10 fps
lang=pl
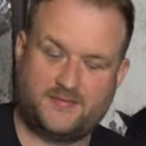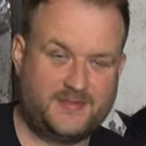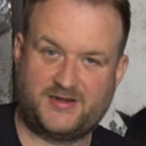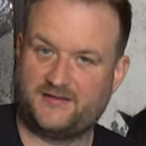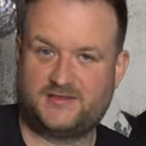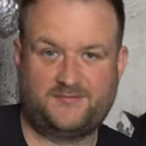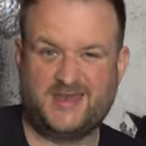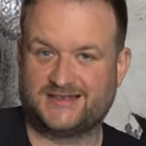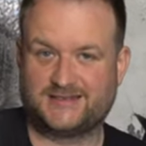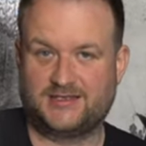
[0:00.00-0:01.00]
naprawdę
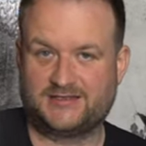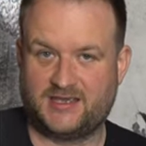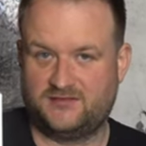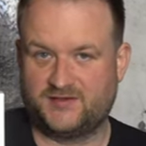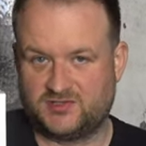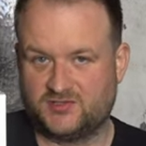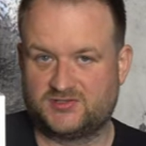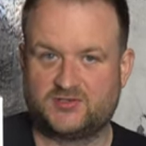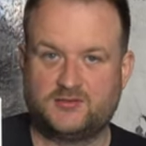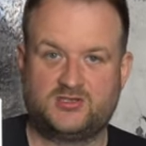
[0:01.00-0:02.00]
miazga. Takie
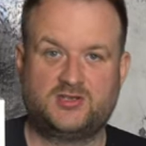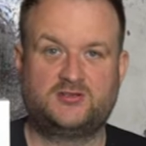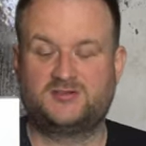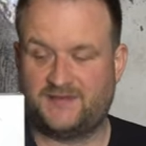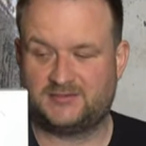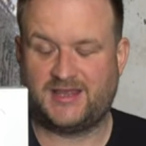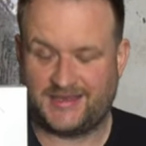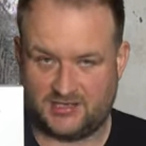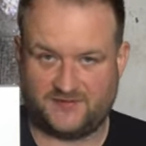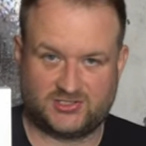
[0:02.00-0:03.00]
2080,
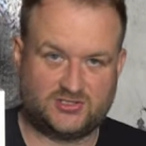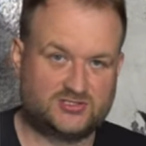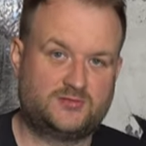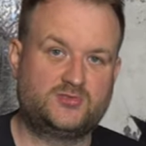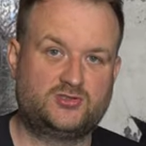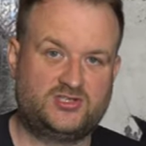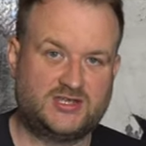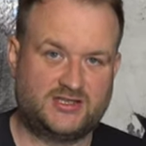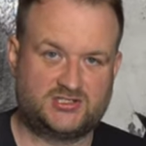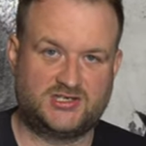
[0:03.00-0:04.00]
takie 2080 Ti
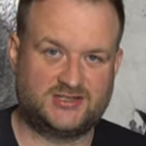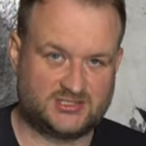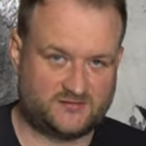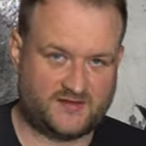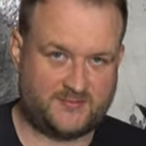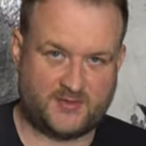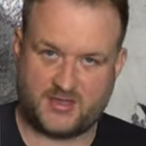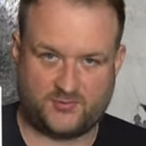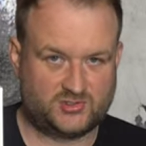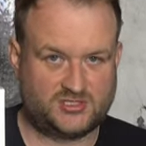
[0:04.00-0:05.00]
ja jeszcze nie testowałem, a
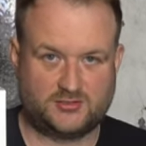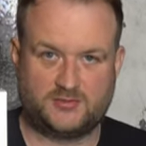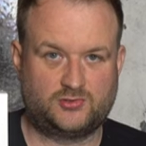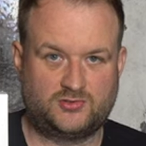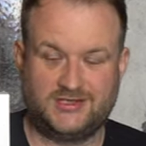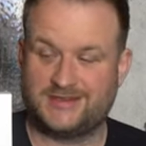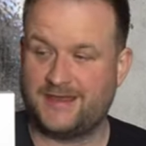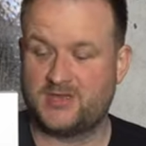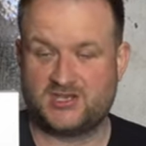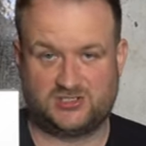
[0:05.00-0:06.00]
miałem różne dobre sztuki i
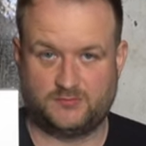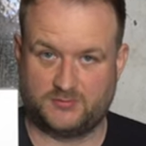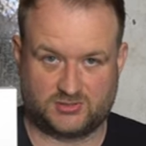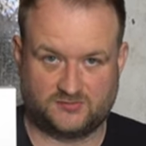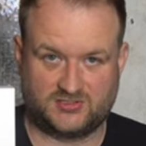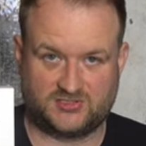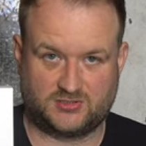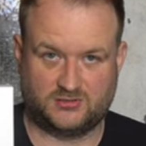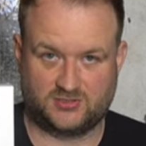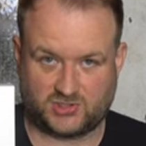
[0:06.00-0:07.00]
tam miażdży po prostu
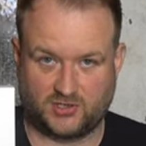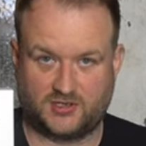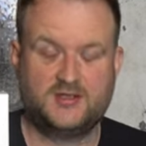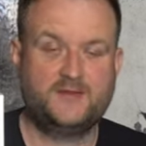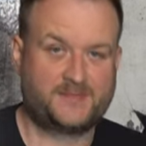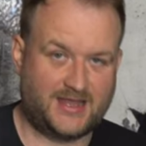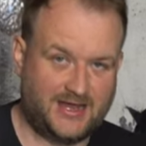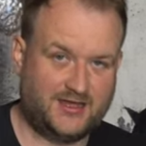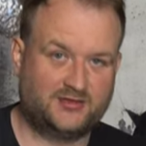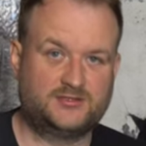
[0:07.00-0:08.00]
wszystko. Szok.
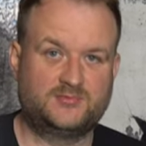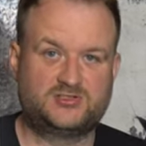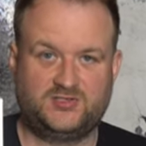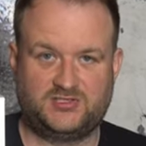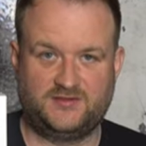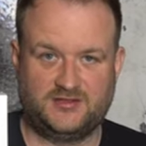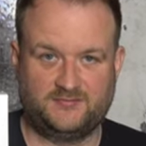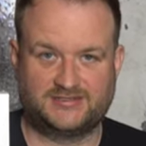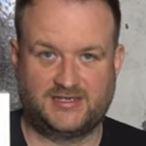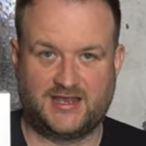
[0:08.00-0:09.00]
Ale o tym oczywiście w innym
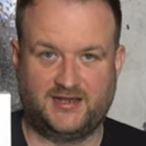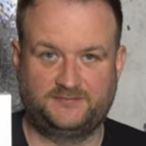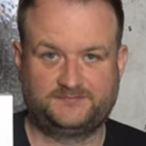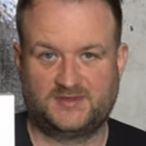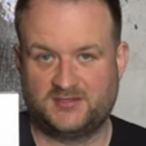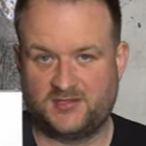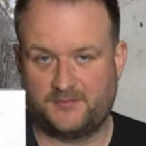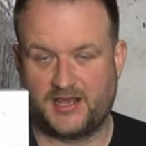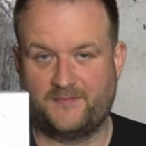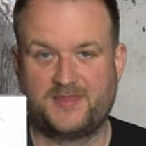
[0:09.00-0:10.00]
materiale. No
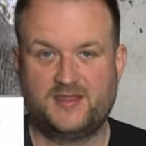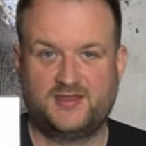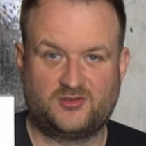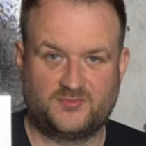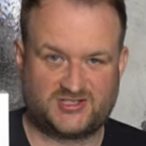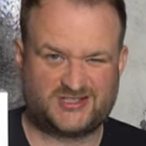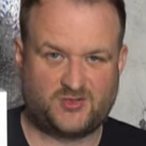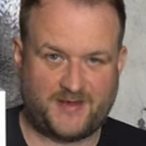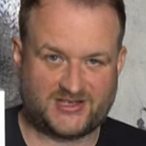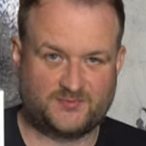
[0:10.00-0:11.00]
dobra, to może
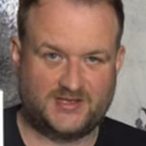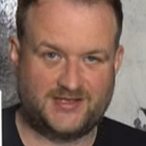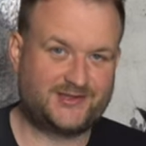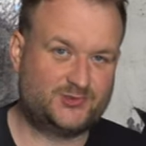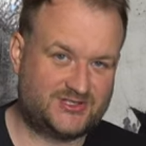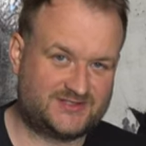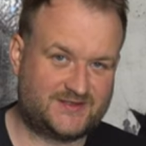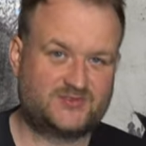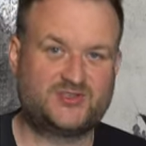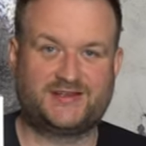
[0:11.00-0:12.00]
zobaczmy, jak już
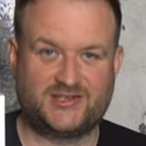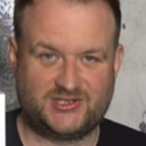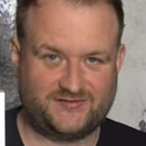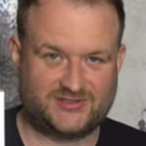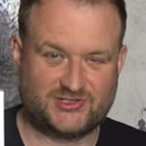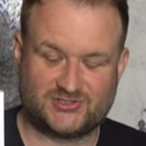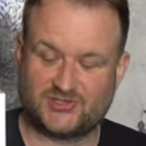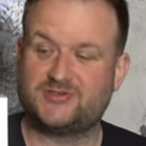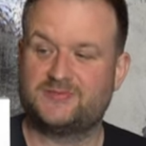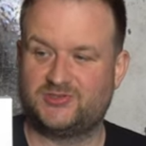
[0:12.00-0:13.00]
jestem przy RTX
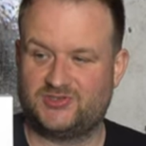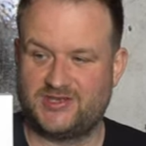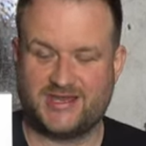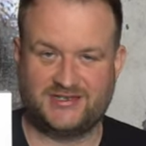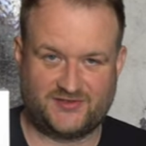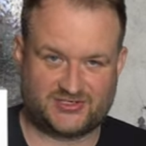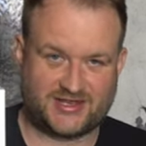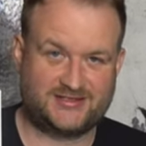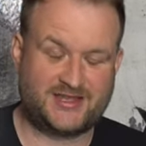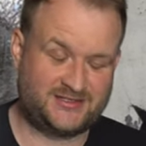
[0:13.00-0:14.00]
2080 Ti
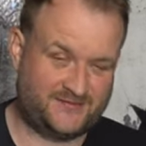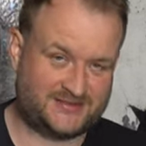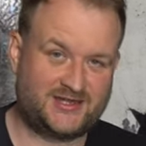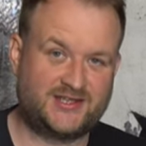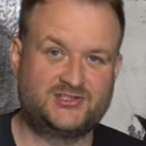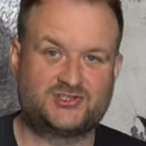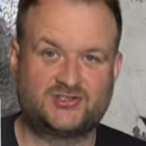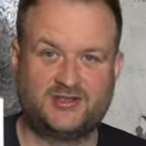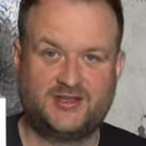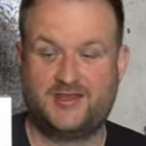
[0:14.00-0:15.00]
Anniversary Edition,